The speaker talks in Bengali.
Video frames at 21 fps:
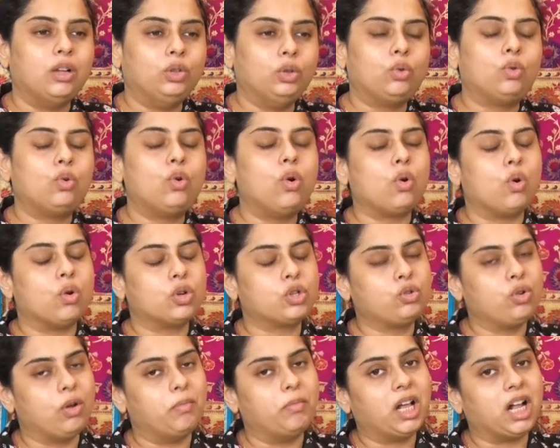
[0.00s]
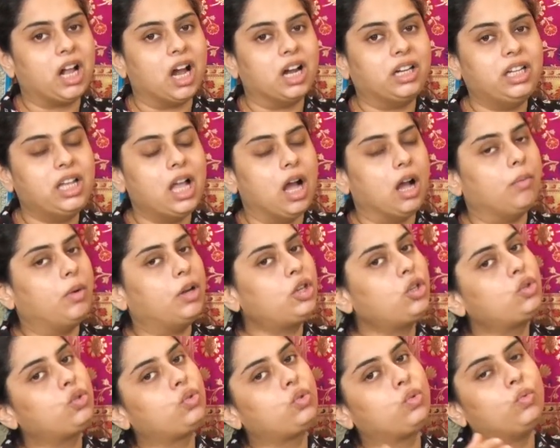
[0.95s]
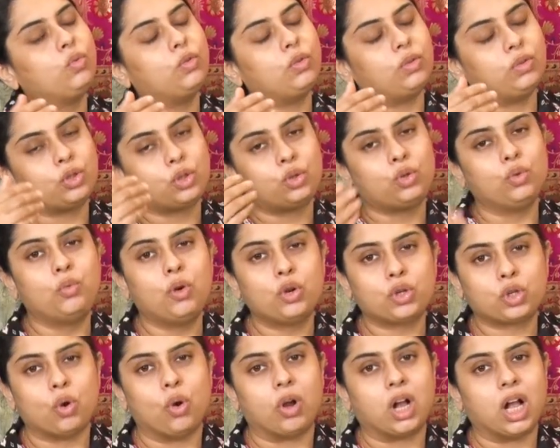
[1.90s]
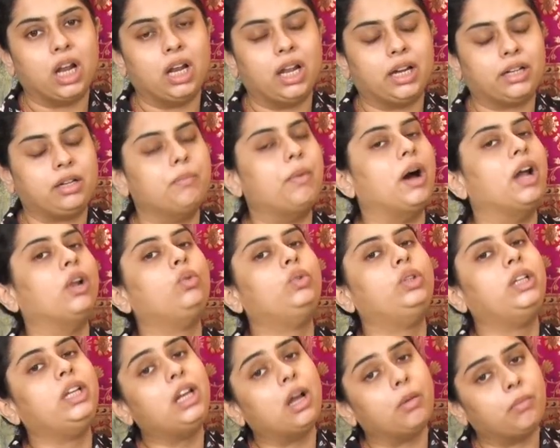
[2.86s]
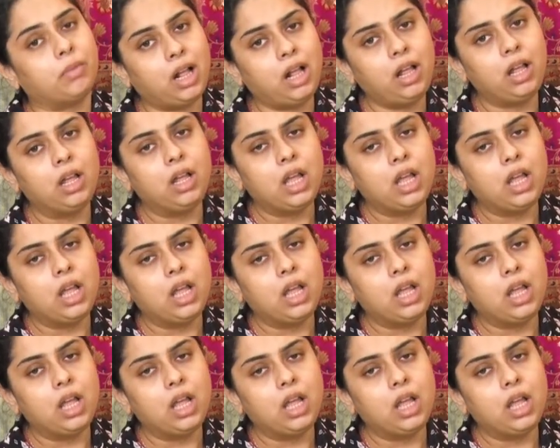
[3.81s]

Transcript: দুঃখ কষ্ট আমরা কাটিয়ে আবার শুভ সকাল একটা ভালো দিন আমরা